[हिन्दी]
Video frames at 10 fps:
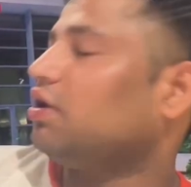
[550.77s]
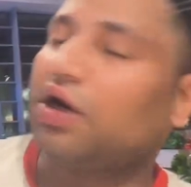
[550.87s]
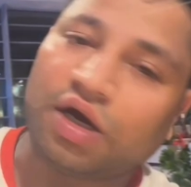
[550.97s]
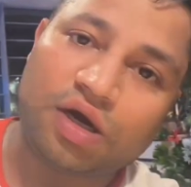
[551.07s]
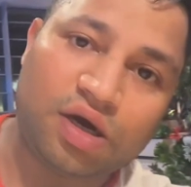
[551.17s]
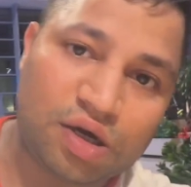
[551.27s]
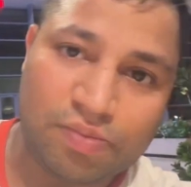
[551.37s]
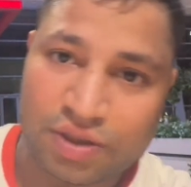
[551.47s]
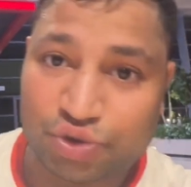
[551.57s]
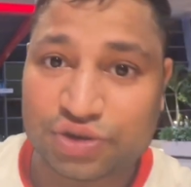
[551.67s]
हाँ,
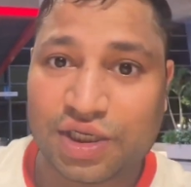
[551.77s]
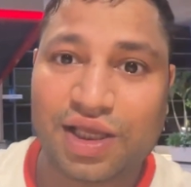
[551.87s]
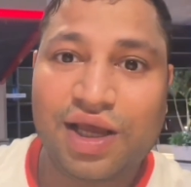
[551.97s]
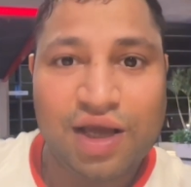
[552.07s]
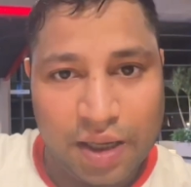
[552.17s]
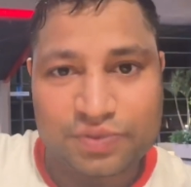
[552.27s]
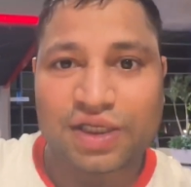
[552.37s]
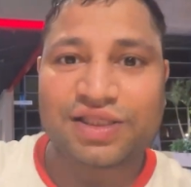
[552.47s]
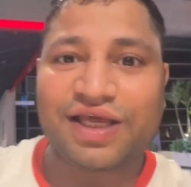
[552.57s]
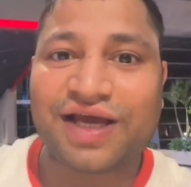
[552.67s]
बस कुछ नहीं अब
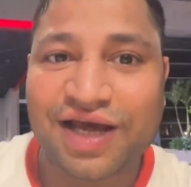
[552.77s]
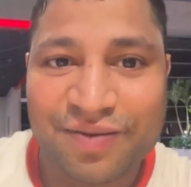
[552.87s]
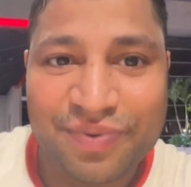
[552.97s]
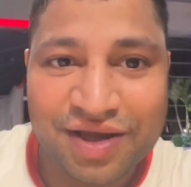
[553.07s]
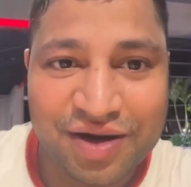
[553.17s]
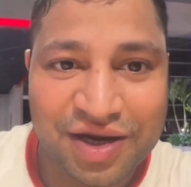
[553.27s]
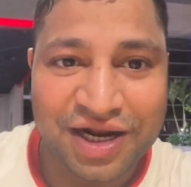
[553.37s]
चलते हैं घर पे और हाँ,